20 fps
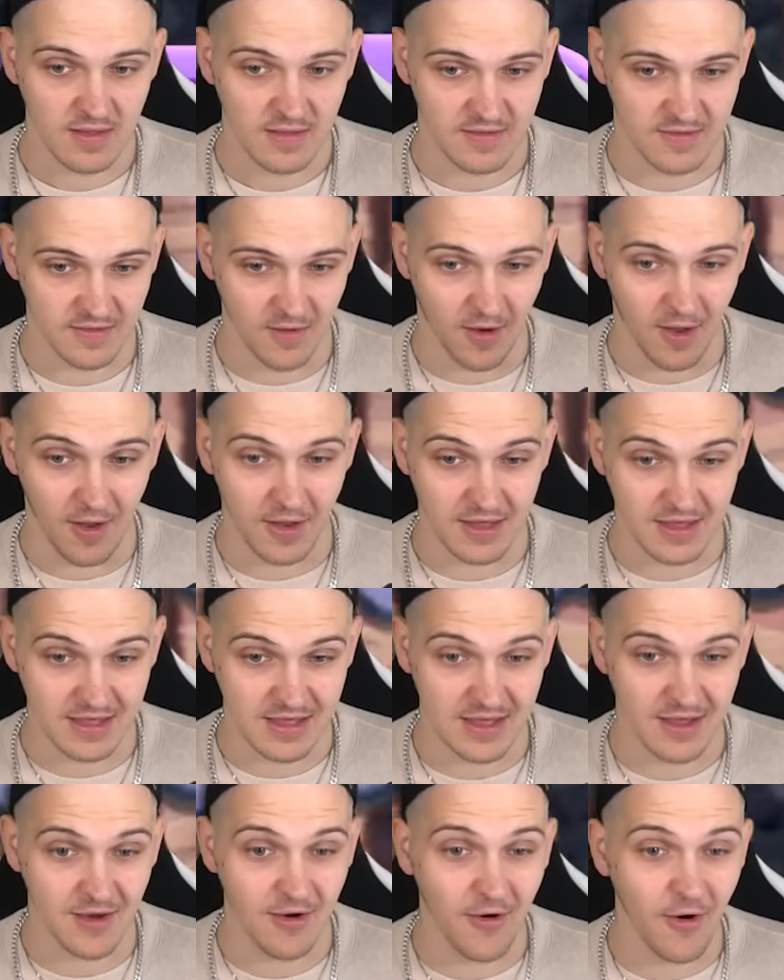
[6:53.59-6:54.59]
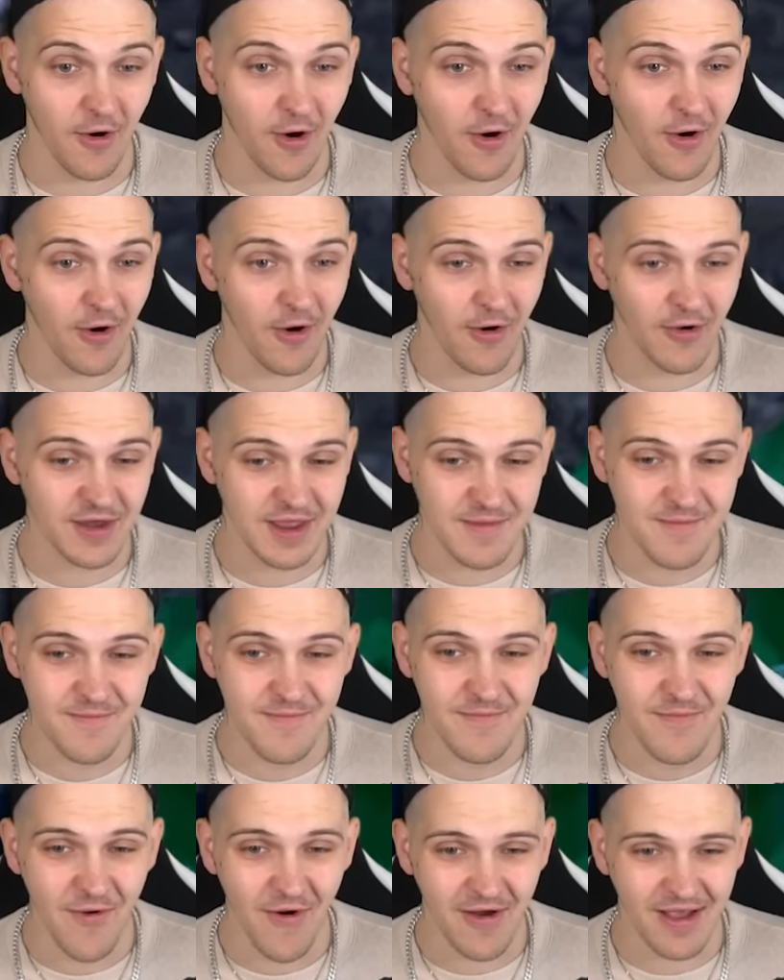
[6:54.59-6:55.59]
So. Yo, die
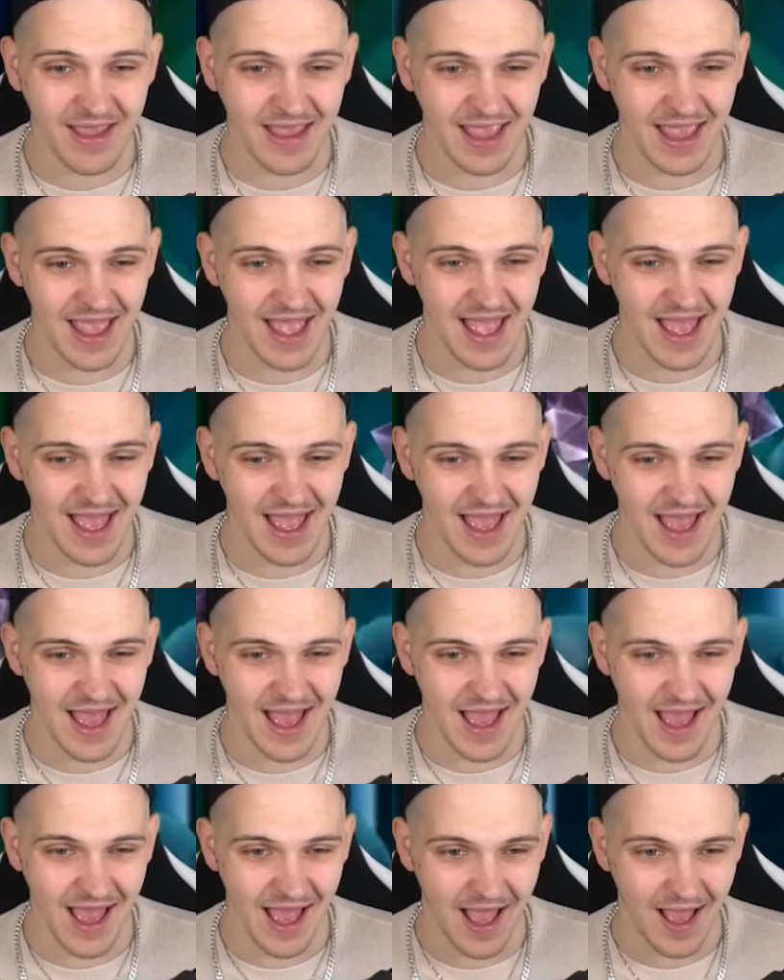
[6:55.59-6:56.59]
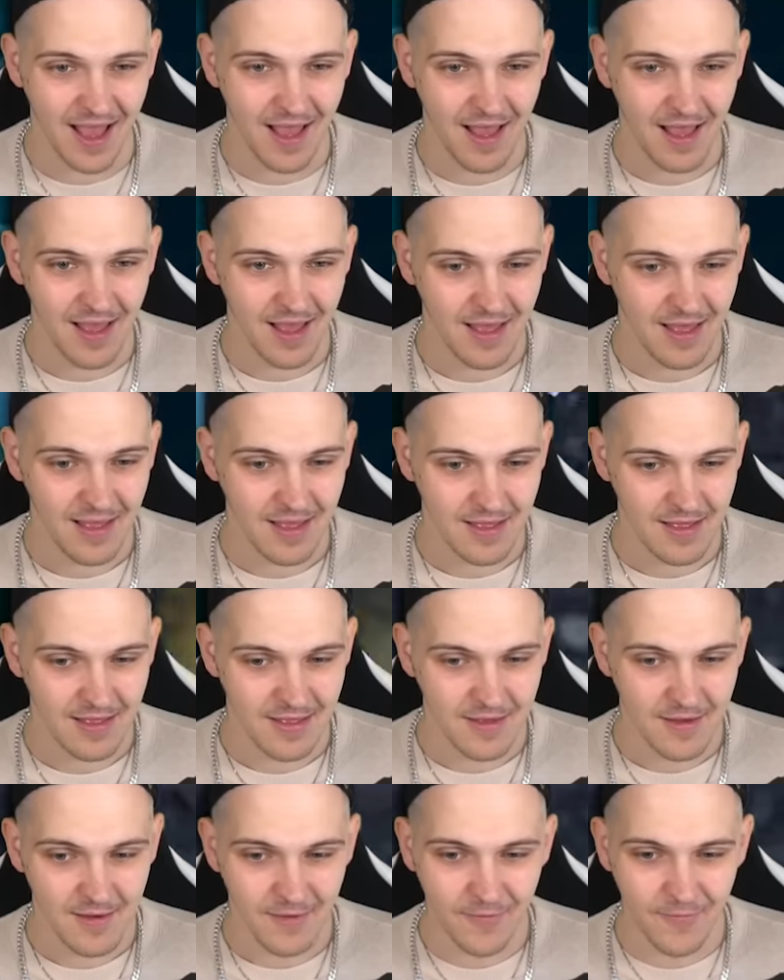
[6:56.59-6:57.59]
Mucke.
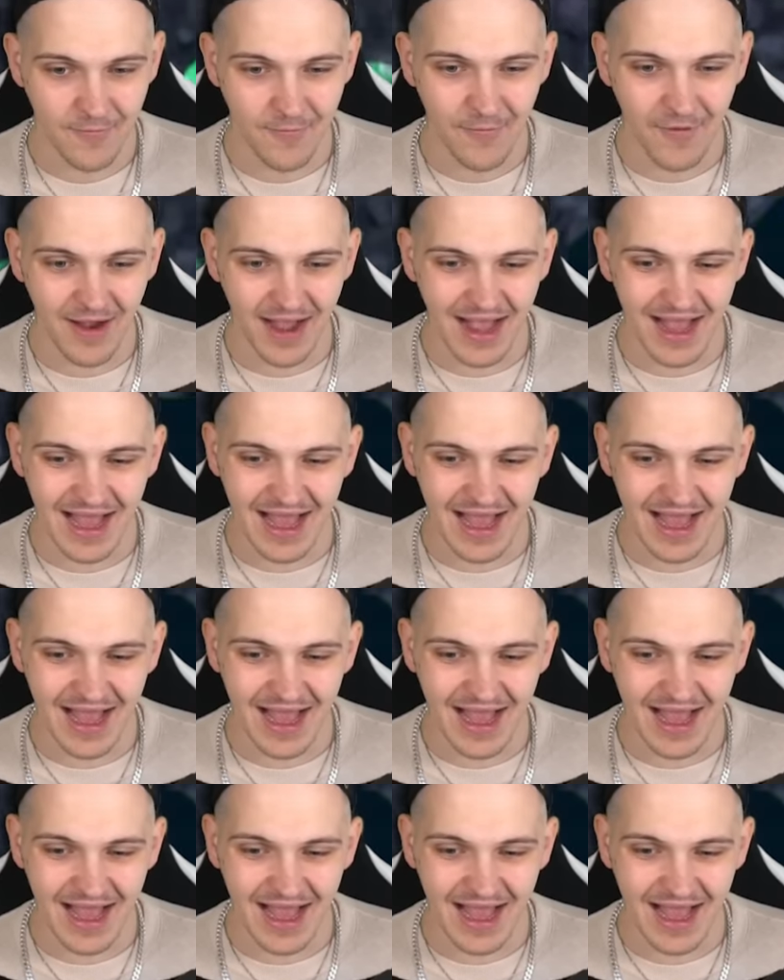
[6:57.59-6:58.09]
What?